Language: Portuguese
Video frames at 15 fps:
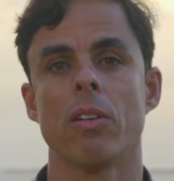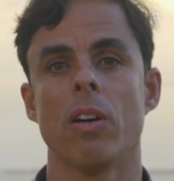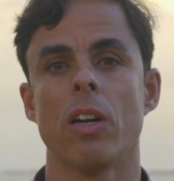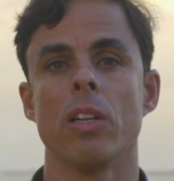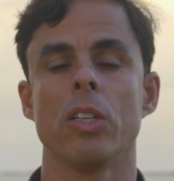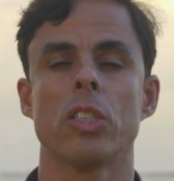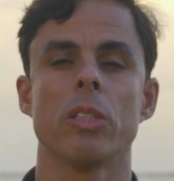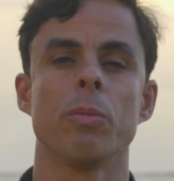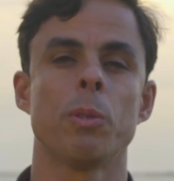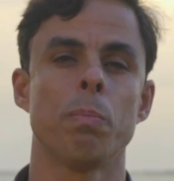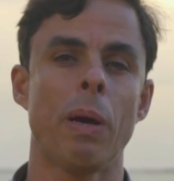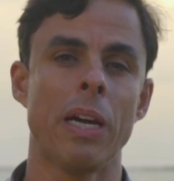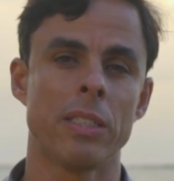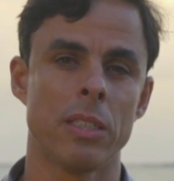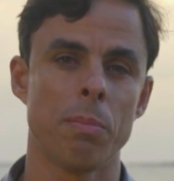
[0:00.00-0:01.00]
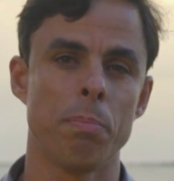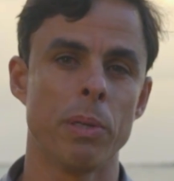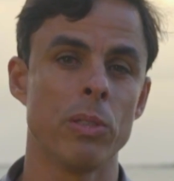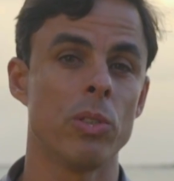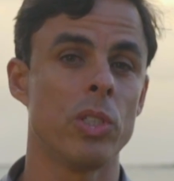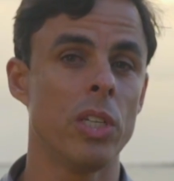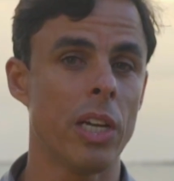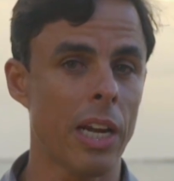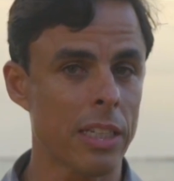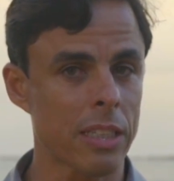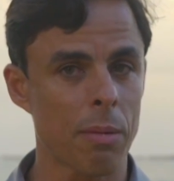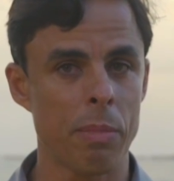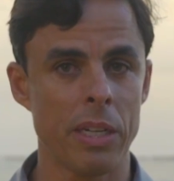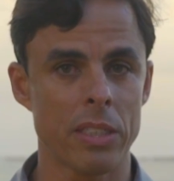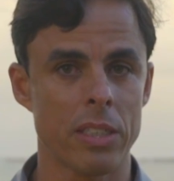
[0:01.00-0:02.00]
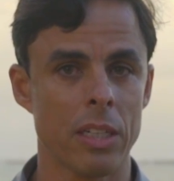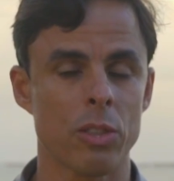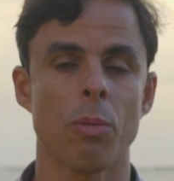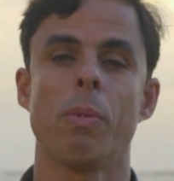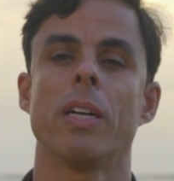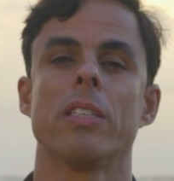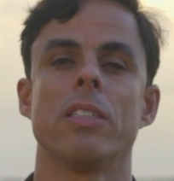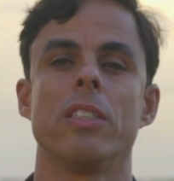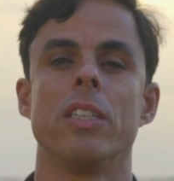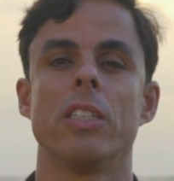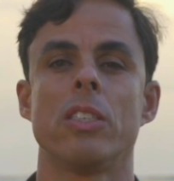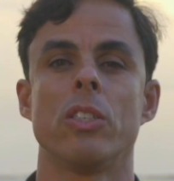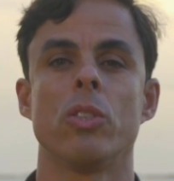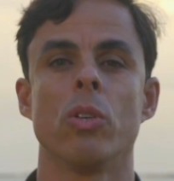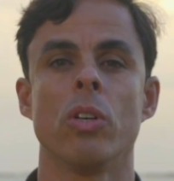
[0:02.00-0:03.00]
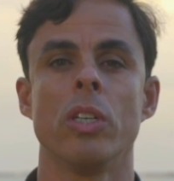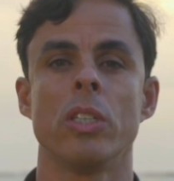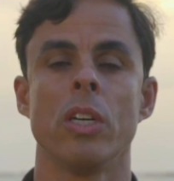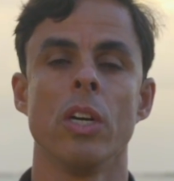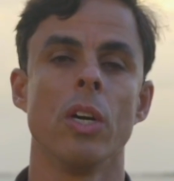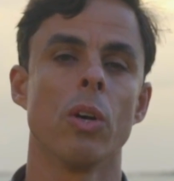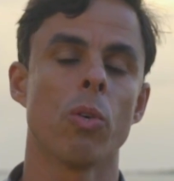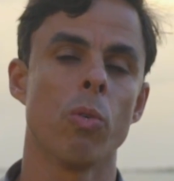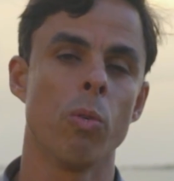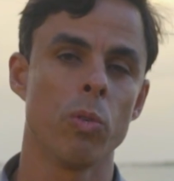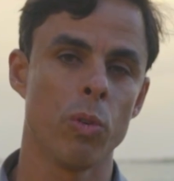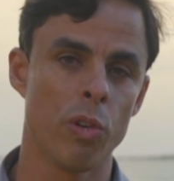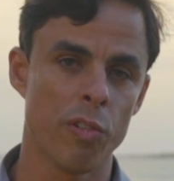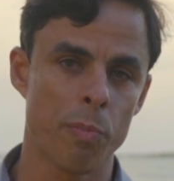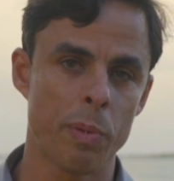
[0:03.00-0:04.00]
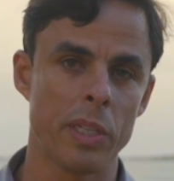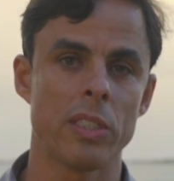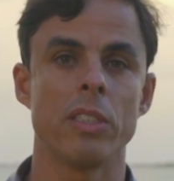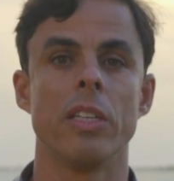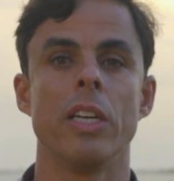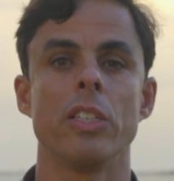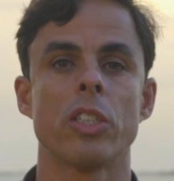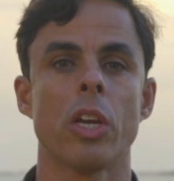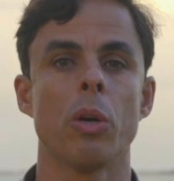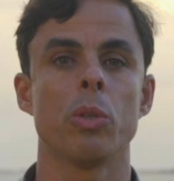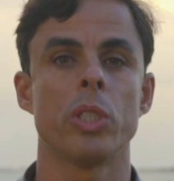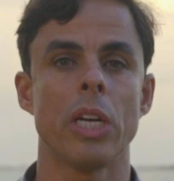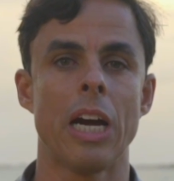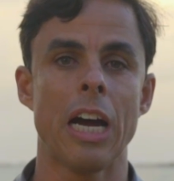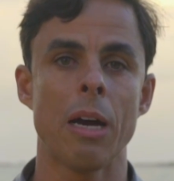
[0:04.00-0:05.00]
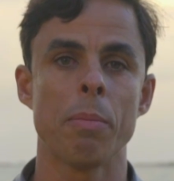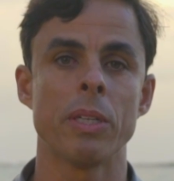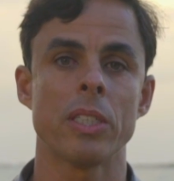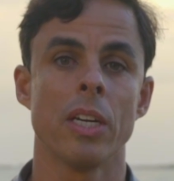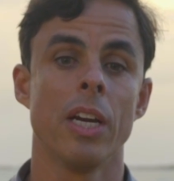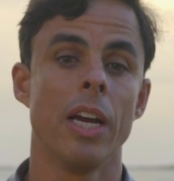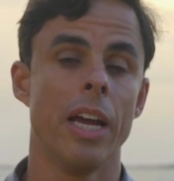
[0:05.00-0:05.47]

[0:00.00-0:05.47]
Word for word: Agora nós estamos participando diretamente da tomada de decisões com o novo presidente que é o Jarbas.